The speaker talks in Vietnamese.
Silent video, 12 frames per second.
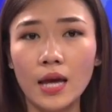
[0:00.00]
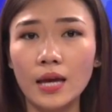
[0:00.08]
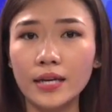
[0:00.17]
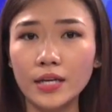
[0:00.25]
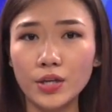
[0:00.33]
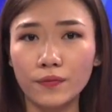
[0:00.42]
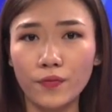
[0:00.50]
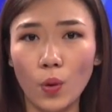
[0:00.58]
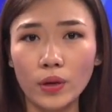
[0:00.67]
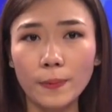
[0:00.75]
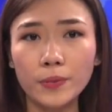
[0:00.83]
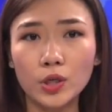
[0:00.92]
Các dịch vụ
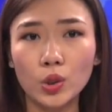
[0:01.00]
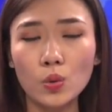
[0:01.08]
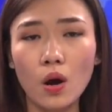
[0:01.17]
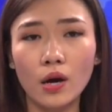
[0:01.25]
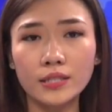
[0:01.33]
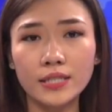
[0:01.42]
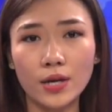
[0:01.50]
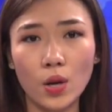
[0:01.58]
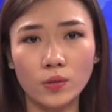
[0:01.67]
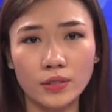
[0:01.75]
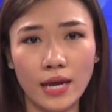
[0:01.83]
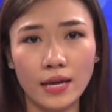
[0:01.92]
cấp cứu ở San
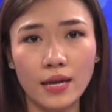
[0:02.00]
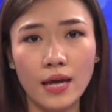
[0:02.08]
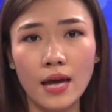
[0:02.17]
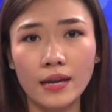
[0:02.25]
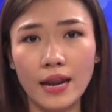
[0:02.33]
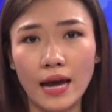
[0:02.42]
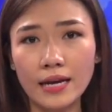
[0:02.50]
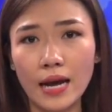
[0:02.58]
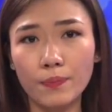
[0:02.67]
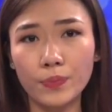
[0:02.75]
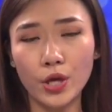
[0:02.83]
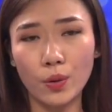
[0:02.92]
Jose đã
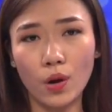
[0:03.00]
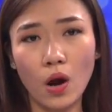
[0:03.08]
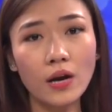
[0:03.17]
gặp nhiều khó